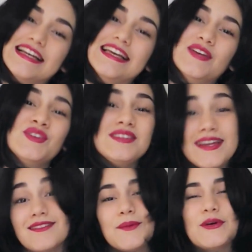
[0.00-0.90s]
Eu não
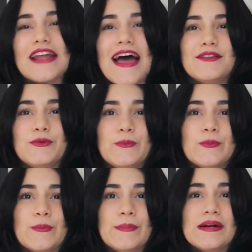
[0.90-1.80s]
tenho namorado,
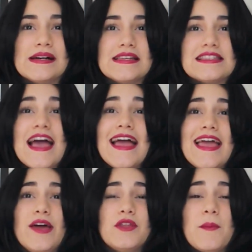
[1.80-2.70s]
mas
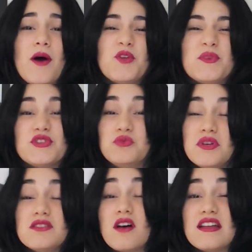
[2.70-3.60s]
eu demoro umas
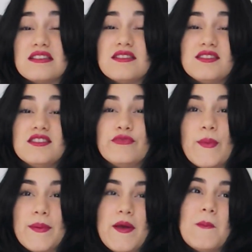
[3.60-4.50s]
duas horas assim se for
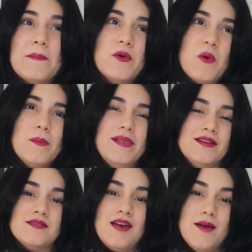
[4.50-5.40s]
pra me arrumar por
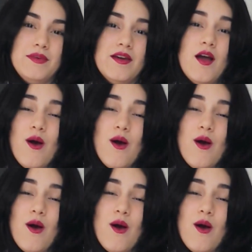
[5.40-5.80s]
completo, sabe?